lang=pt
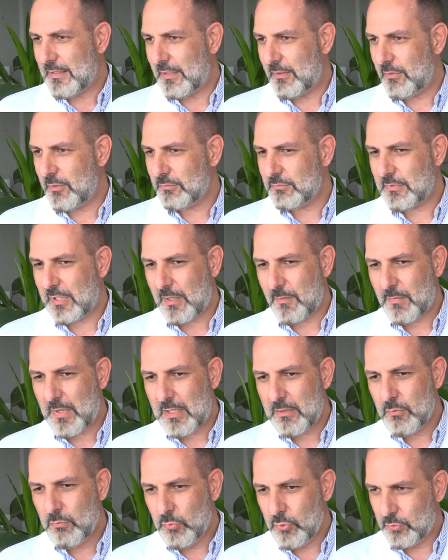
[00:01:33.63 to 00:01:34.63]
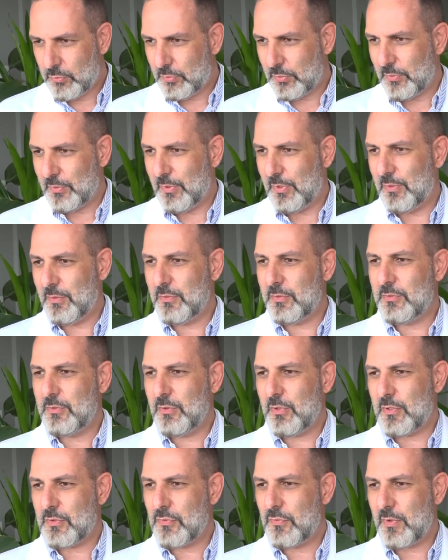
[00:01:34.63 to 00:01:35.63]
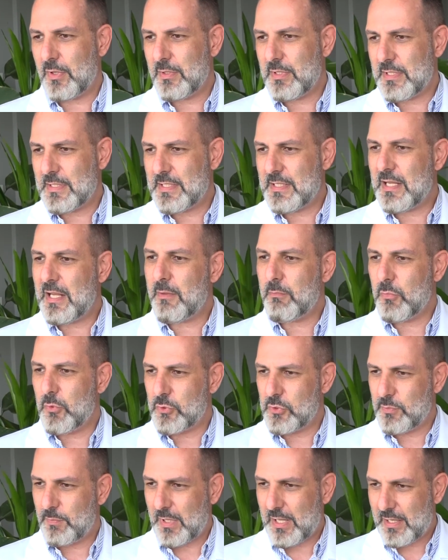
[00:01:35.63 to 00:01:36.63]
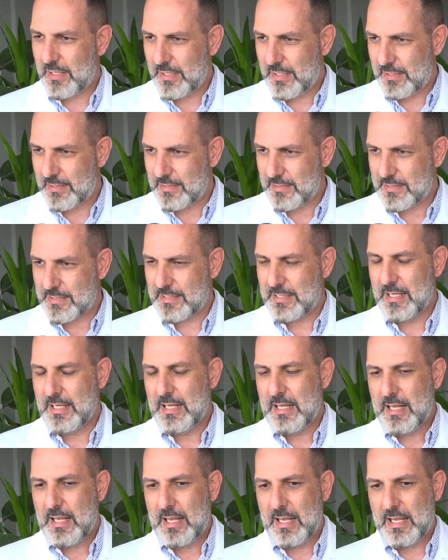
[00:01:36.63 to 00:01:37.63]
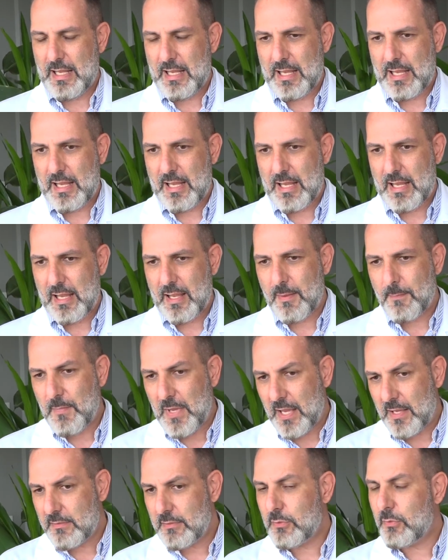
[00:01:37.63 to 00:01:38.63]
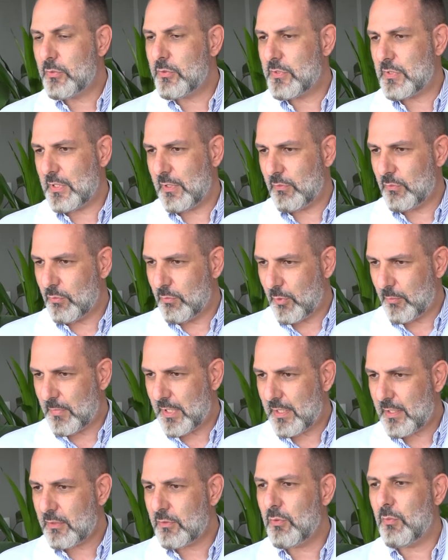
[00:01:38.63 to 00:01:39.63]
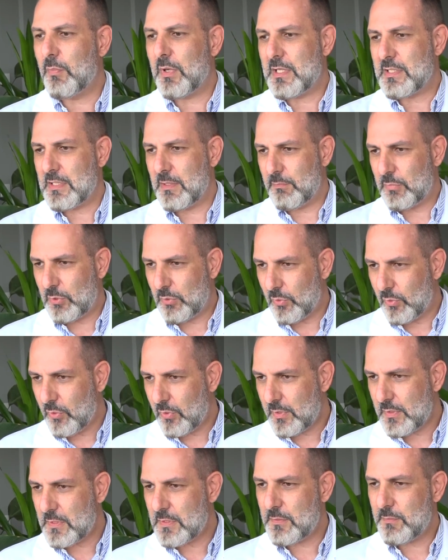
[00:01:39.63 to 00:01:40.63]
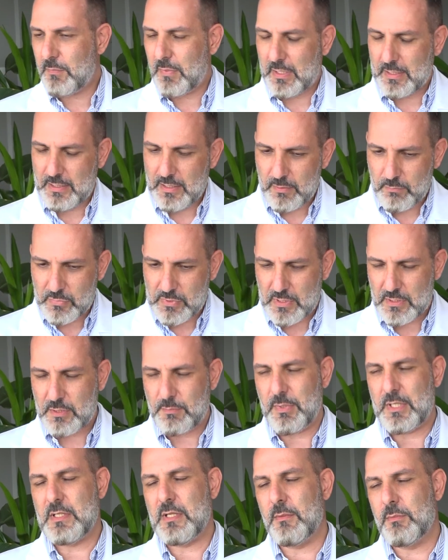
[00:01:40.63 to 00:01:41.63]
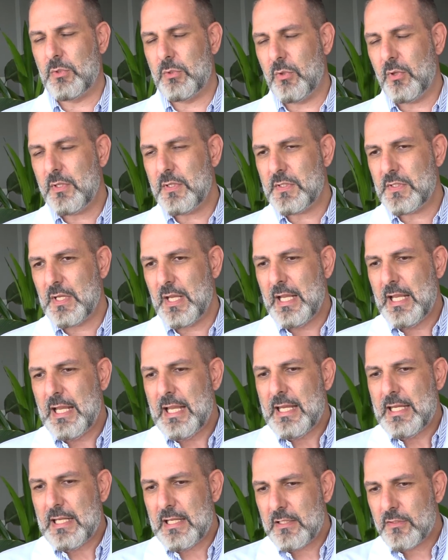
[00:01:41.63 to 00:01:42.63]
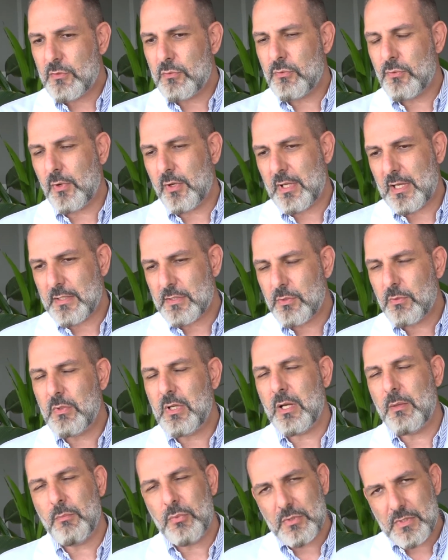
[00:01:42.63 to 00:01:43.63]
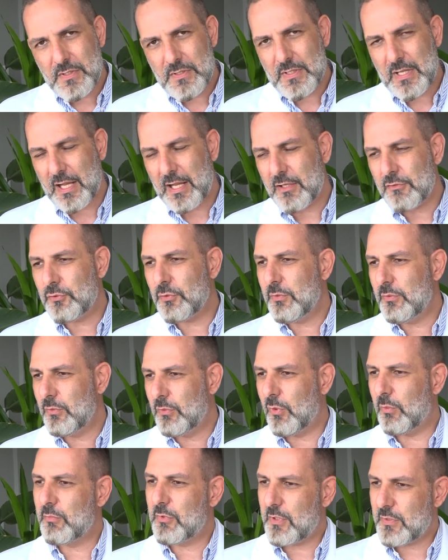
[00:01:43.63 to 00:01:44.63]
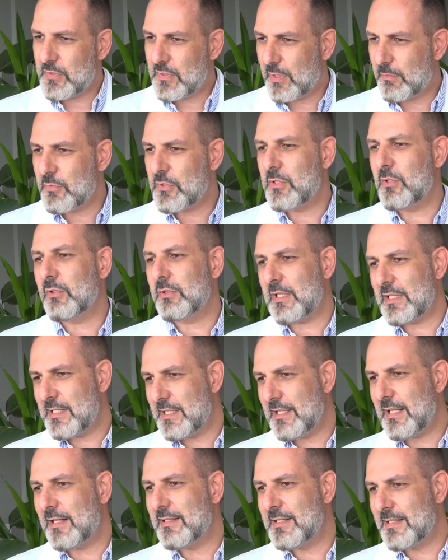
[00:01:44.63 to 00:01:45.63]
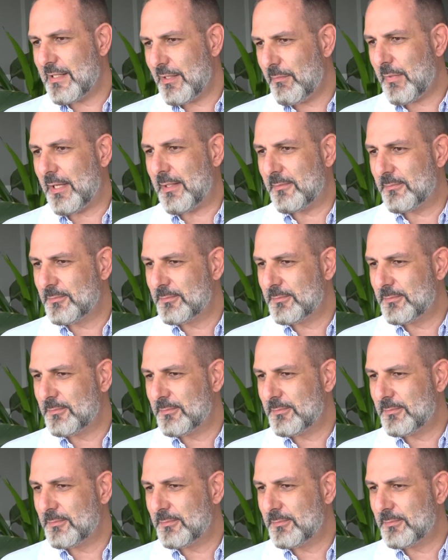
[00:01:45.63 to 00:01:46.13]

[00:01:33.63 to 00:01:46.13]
Então é um trabalho mútuo, onde nós fornecemos para eles é, médicos em algum momento, preceptores, pagamos esses preceptores, e eles nos fornecem um campo de estágio, como nós temos em outras cidades também.